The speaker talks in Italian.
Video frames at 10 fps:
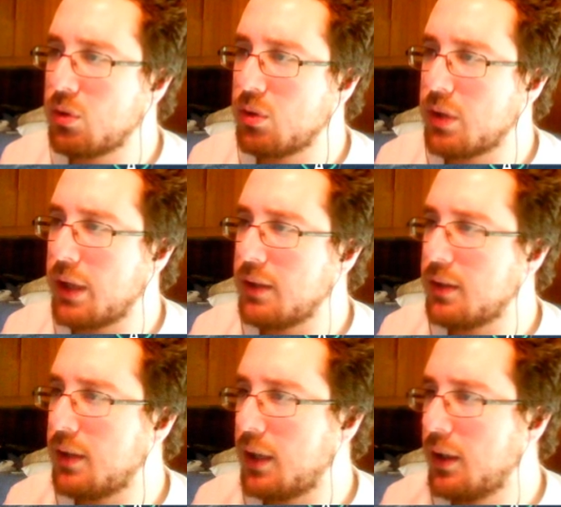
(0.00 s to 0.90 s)
questo
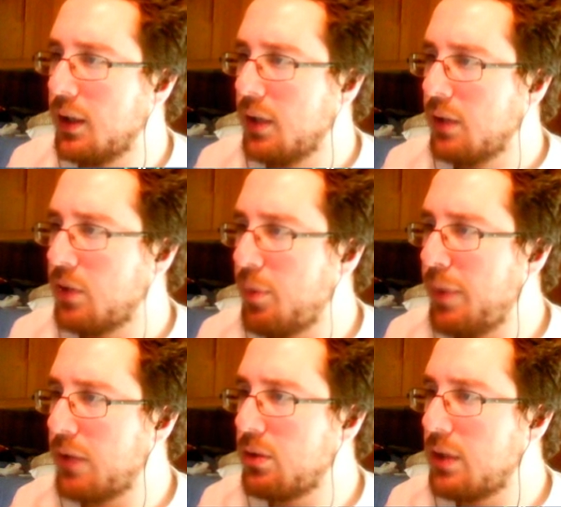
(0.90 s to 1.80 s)
30. Se
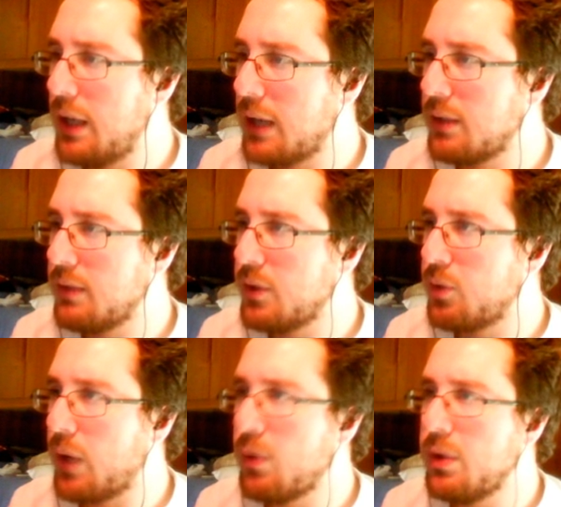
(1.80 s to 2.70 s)
perdi gli alleati
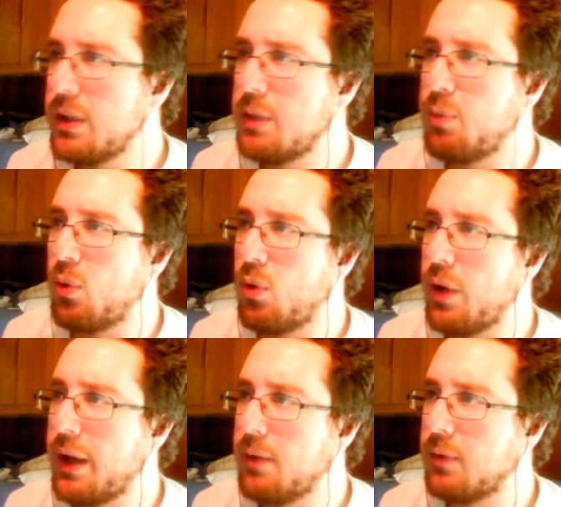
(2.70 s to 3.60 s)
invece fa... Ah, quindi
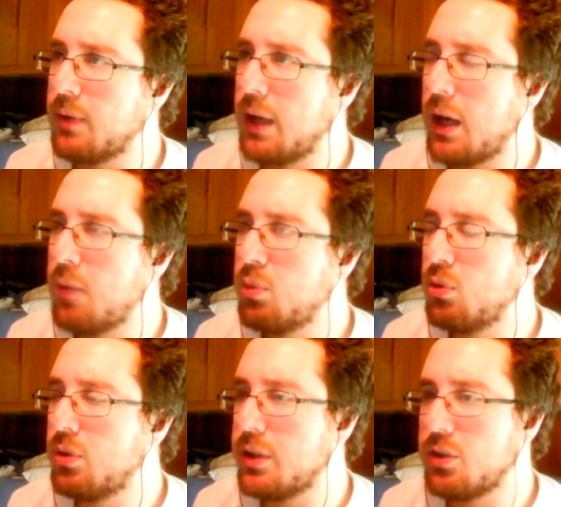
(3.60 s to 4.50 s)
tipo è un
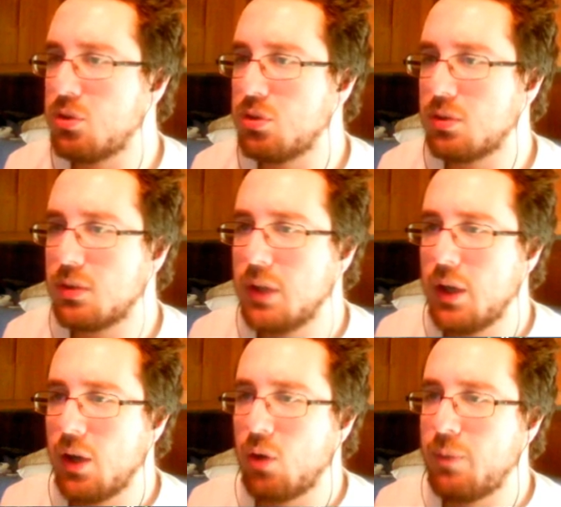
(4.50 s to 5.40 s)
punteggio.
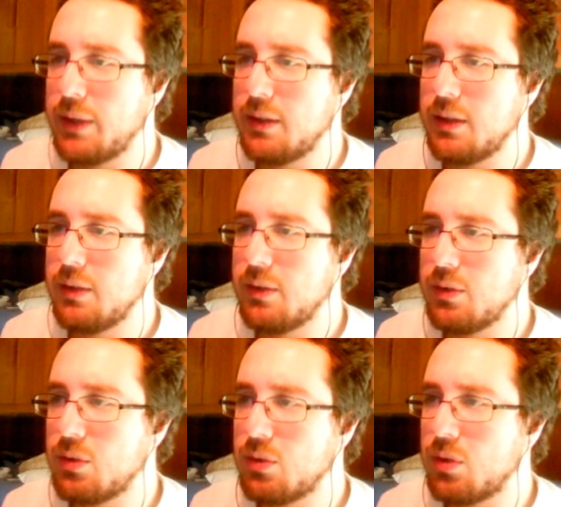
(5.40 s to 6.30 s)
Combatti i
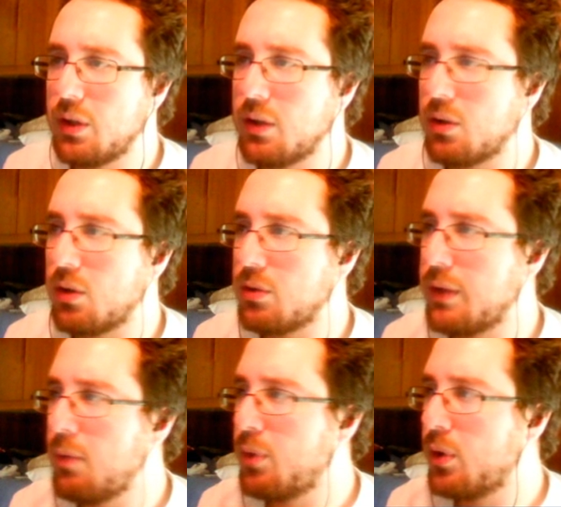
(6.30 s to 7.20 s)
nemici del storia del cross.
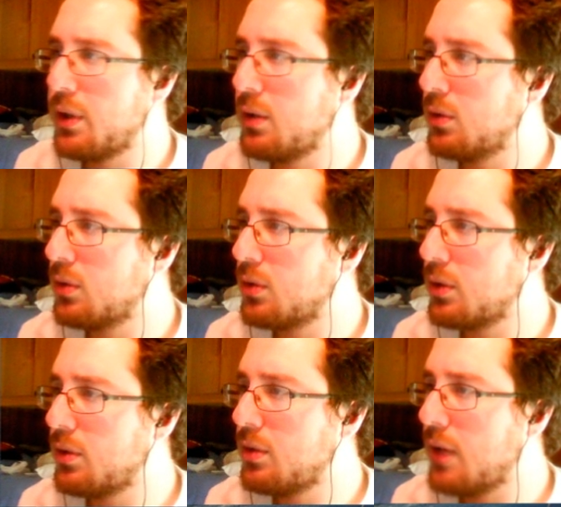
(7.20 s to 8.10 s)
Vediamo un po' chi
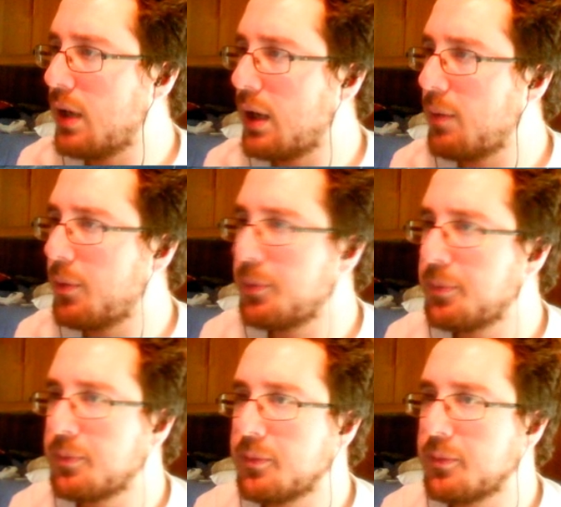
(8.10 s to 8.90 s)
contro chi siamo.